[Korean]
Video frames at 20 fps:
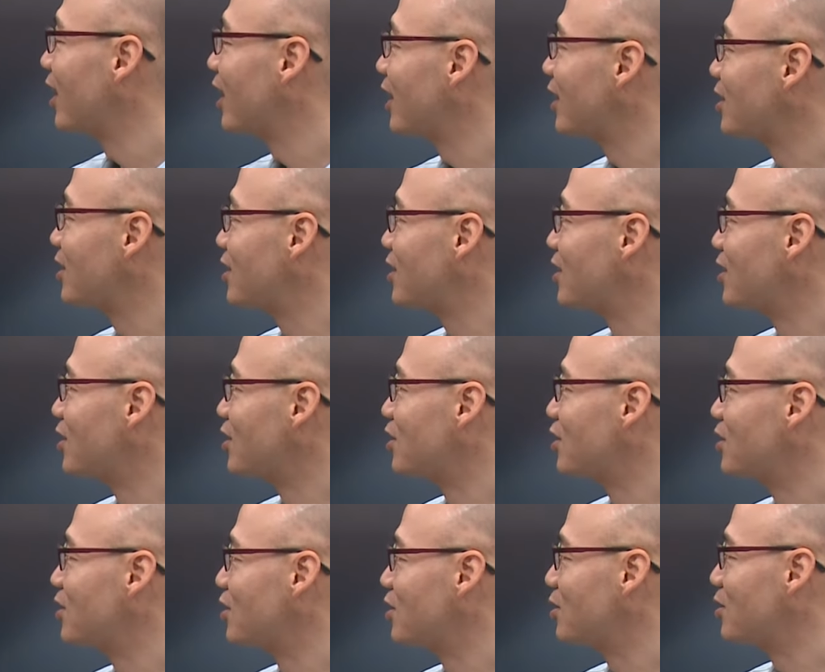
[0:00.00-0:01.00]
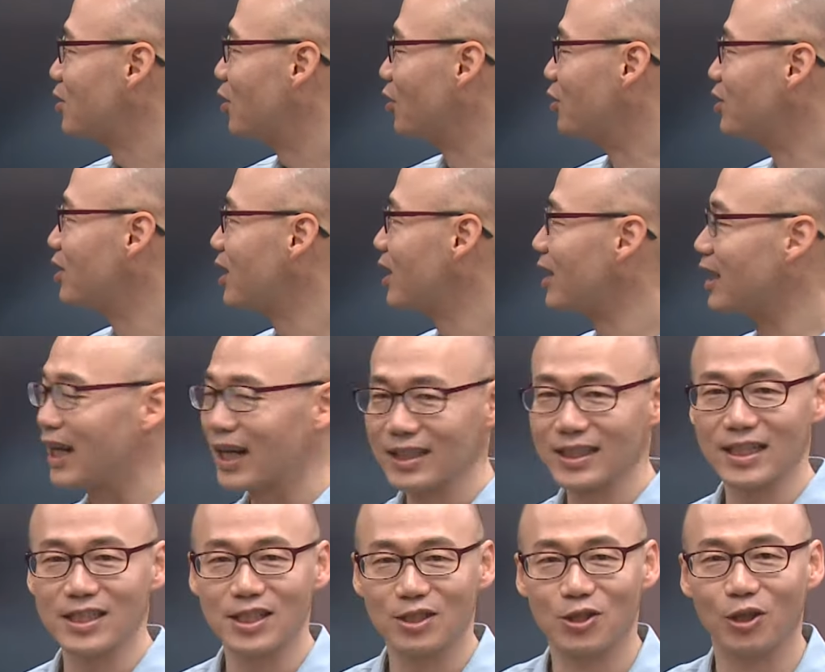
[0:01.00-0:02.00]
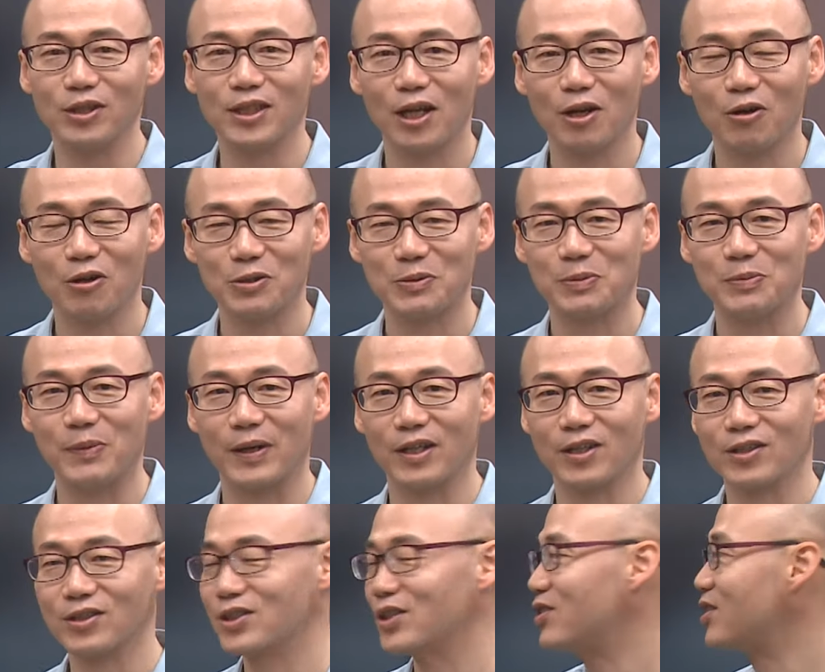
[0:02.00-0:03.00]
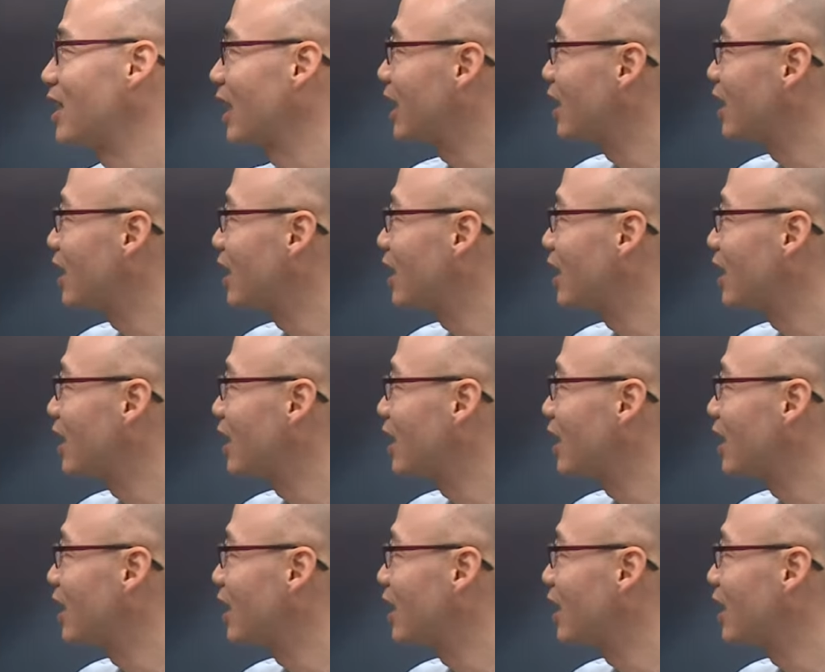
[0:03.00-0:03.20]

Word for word: 게 어느 게 내가 사실 전달하고 싶은 말이었어요.